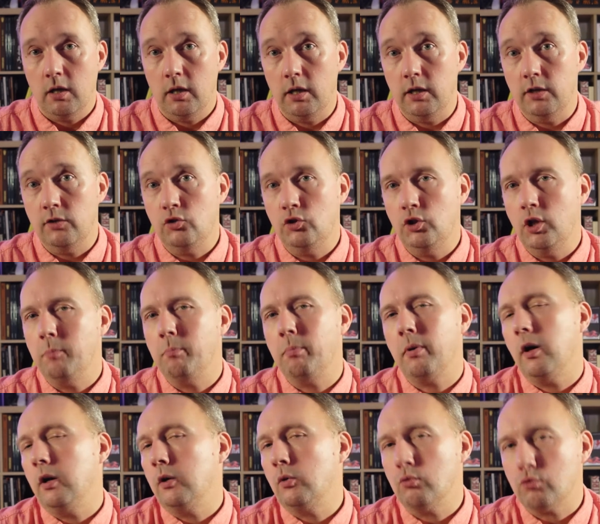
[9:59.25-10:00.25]
et les idées
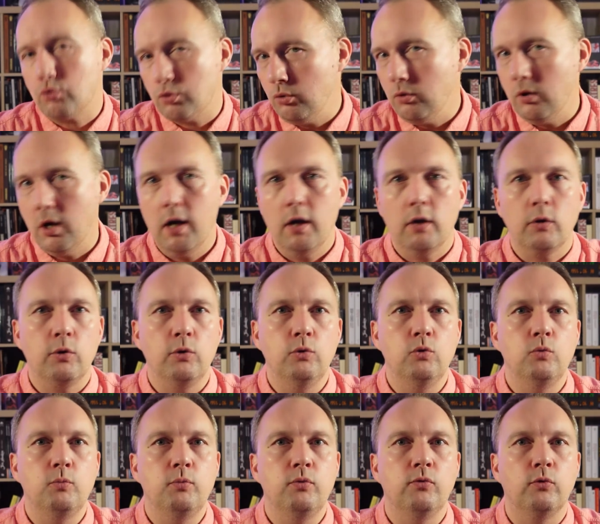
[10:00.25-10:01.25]
préconçues que
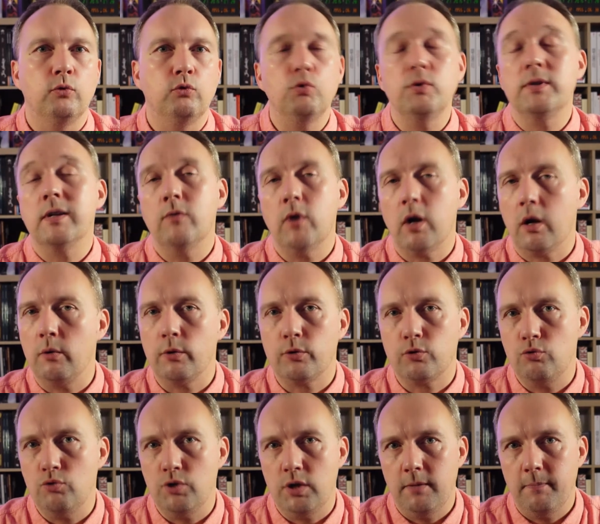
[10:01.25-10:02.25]
nous pouvons tous avoir à leur
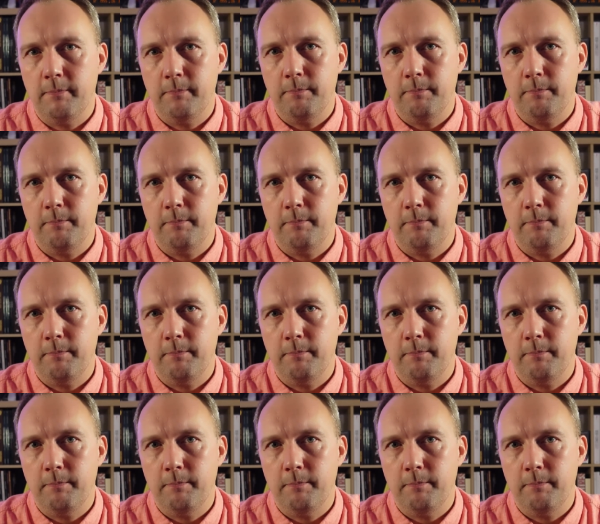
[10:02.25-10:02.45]
sujet.